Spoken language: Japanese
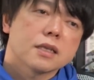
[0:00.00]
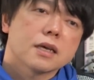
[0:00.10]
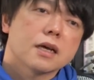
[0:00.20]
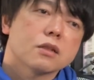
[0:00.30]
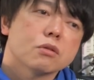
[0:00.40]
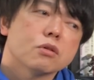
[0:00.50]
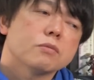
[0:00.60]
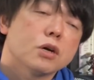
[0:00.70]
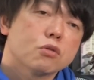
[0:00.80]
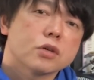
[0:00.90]
期間
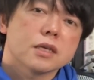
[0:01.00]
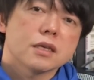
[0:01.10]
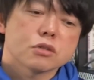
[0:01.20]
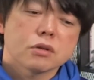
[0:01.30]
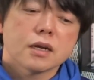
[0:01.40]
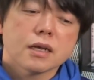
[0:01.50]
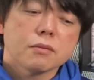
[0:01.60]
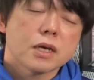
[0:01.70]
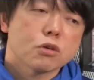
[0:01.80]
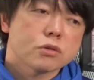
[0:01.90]
のま動き、それか
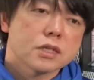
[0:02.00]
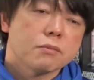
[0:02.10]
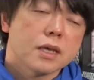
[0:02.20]
らまあ4000